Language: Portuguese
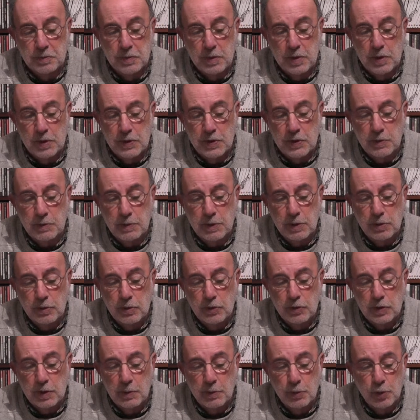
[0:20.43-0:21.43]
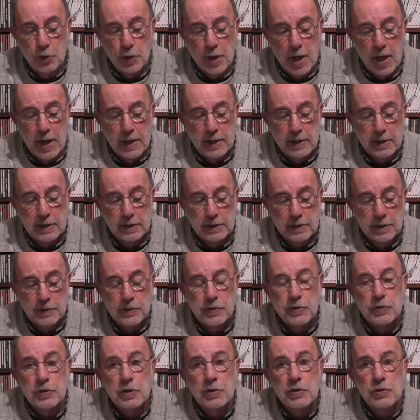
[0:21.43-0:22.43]
e assimilo o sabor acre
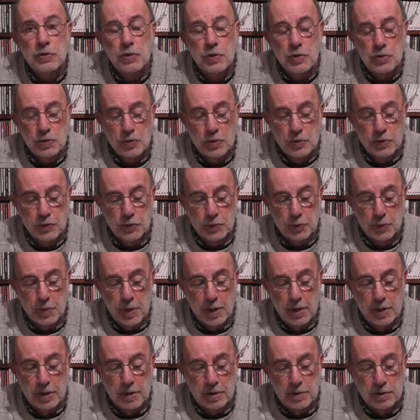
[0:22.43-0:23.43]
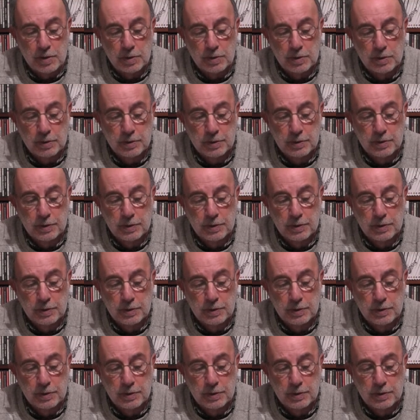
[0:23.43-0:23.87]
das estações consumadas.